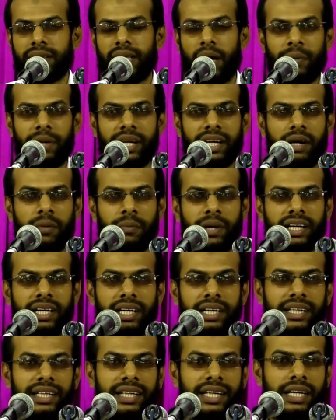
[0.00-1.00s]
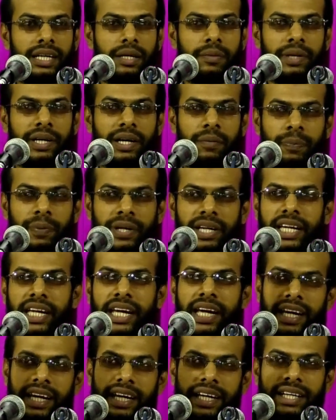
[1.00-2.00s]
தமிழக மக்களுக்கு
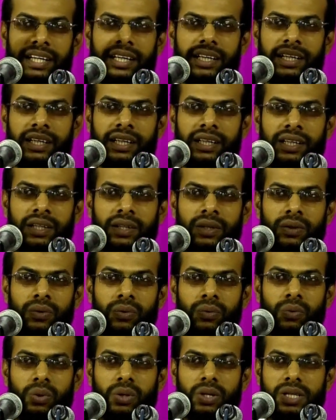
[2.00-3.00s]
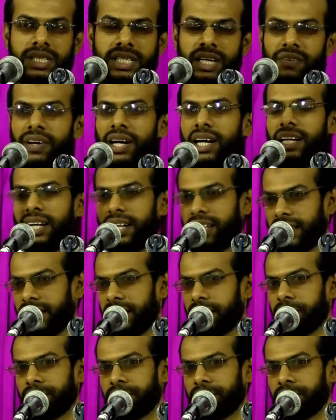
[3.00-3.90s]
மிகப்பெரிய ஒரு சவாலான